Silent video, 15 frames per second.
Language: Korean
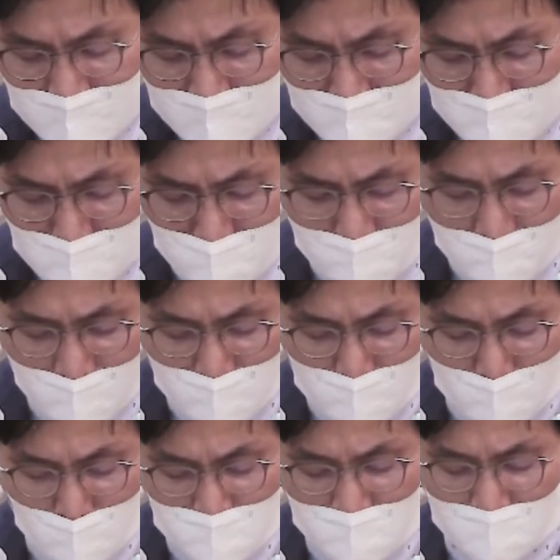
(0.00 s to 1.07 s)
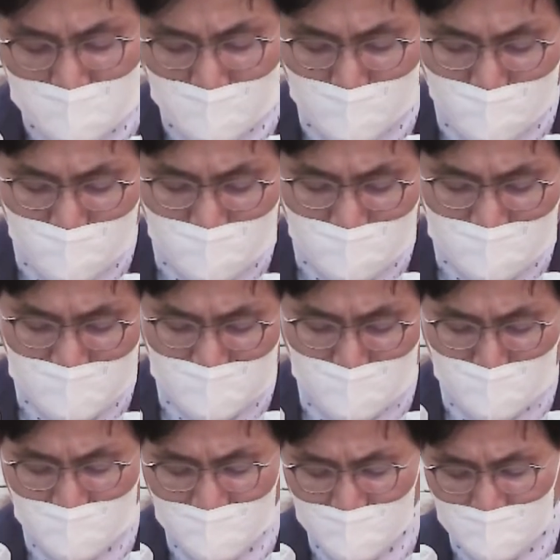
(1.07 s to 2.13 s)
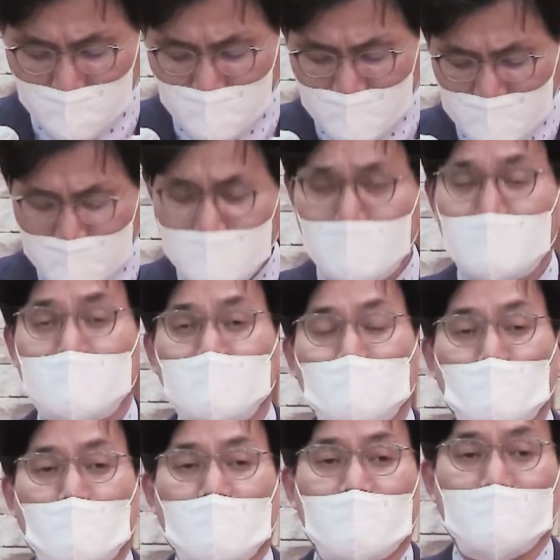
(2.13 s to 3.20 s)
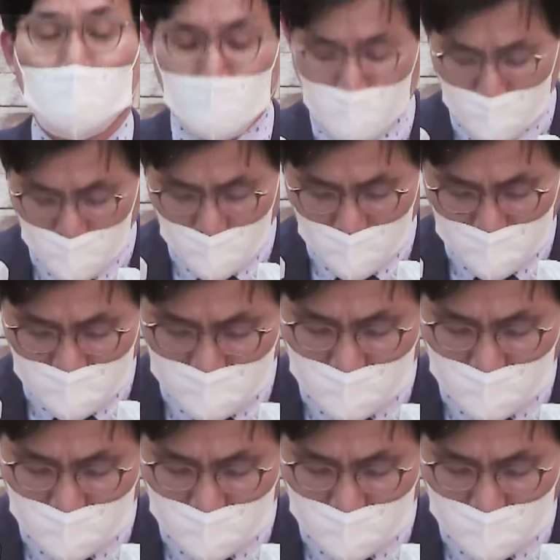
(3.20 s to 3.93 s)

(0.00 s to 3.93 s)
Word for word: 미국의 어느 동네에서 풍선 장수가 빨강, 노랑, 초록,